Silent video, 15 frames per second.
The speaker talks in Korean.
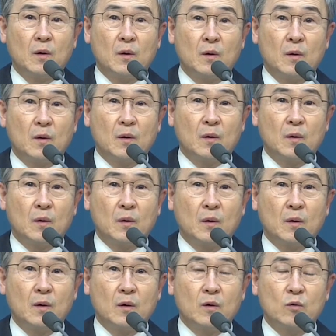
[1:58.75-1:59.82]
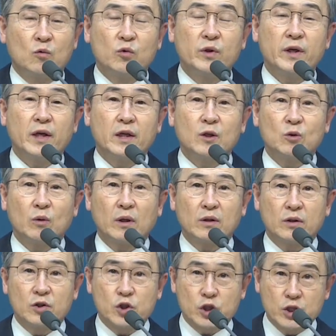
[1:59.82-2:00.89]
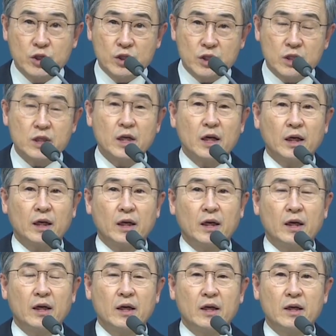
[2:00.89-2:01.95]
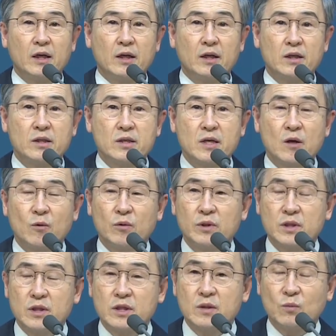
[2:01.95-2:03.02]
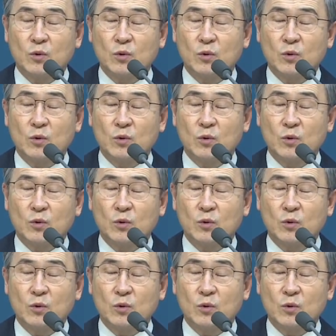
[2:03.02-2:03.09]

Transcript: 어, 우리의 기도가 더 신실하게 어, 세워지지